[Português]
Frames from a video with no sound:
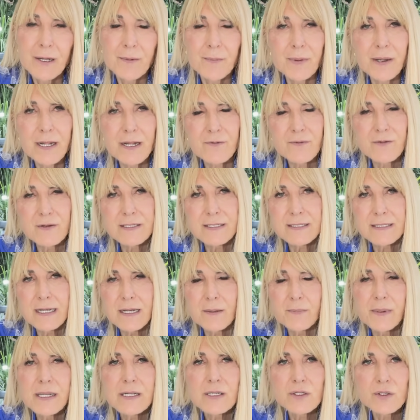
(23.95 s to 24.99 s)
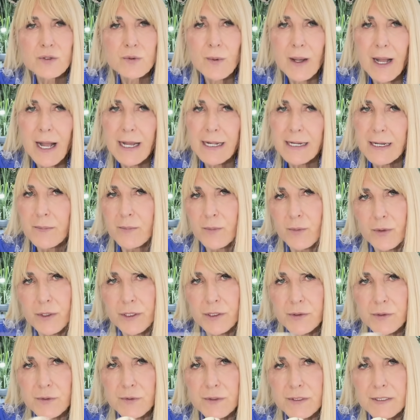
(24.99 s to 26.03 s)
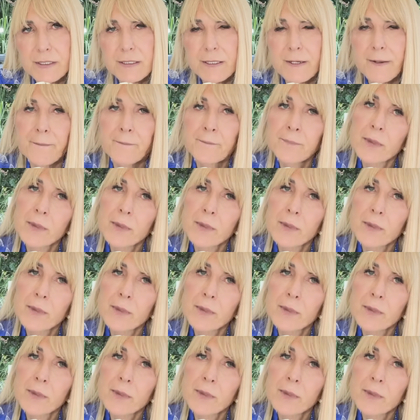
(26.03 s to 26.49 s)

para você abençoar a muitos.